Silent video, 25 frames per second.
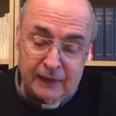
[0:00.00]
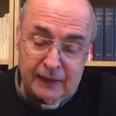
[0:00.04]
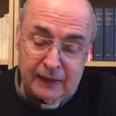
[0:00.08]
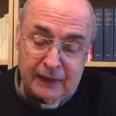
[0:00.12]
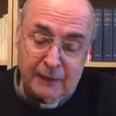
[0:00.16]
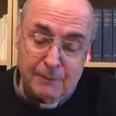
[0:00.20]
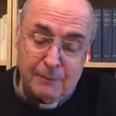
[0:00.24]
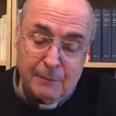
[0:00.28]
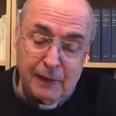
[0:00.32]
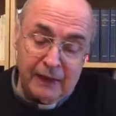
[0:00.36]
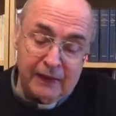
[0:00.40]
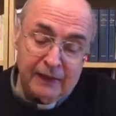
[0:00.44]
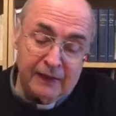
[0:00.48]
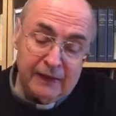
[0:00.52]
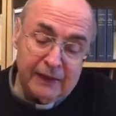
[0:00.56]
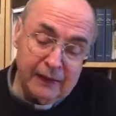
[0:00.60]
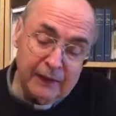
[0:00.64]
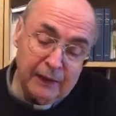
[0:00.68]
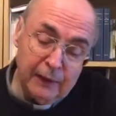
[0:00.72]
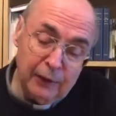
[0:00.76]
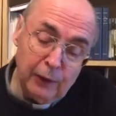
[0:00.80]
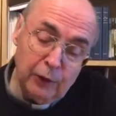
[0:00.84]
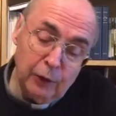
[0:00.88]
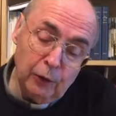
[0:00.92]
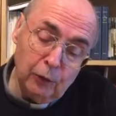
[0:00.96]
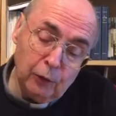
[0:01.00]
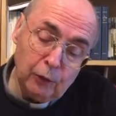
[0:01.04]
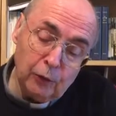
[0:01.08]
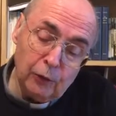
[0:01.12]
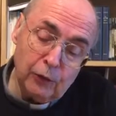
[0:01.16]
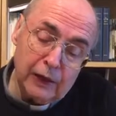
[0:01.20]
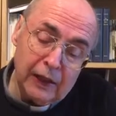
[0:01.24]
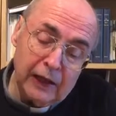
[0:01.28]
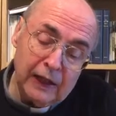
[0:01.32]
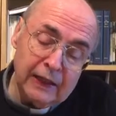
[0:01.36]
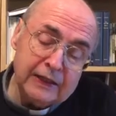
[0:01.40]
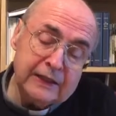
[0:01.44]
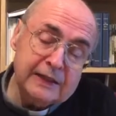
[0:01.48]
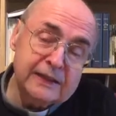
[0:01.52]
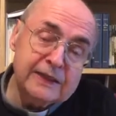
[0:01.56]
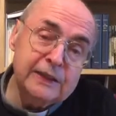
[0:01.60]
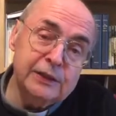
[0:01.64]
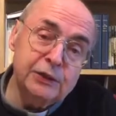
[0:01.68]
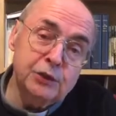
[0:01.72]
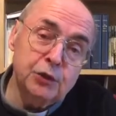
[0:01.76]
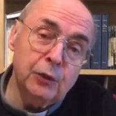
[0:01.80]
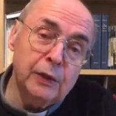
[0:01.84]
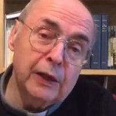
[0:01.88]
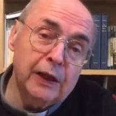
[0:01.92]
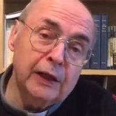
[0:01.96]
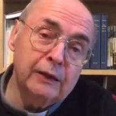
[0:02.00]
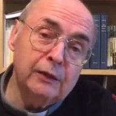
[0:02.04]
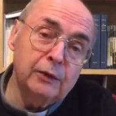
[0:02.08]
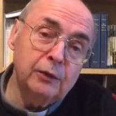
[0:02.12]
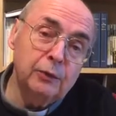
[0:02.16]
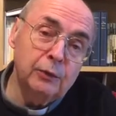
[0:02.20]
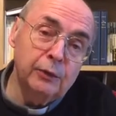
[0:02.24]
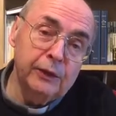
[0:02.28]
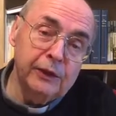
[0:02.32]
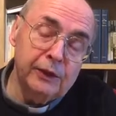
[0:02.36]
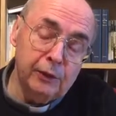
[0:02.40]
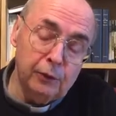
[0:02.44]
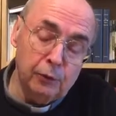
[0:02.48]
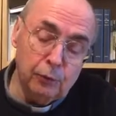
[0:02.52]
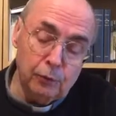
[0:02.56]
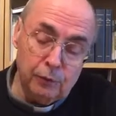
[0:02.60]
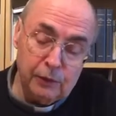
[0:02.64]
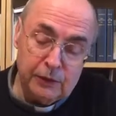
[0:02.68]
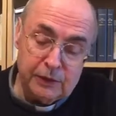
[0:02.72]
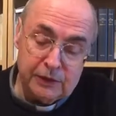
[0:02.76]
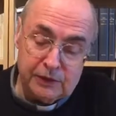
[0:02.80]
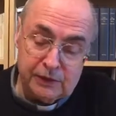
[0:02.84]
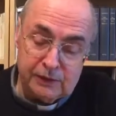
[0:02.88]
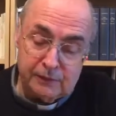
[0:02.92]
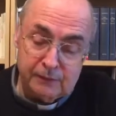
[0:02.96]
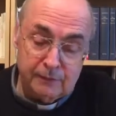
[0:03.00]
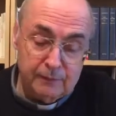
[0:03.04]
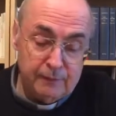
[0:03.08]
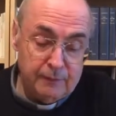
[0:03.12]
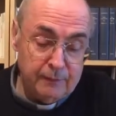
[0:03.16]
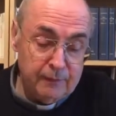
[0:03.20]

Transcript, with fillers: che mette nelle loro calze giocattoli e dolci.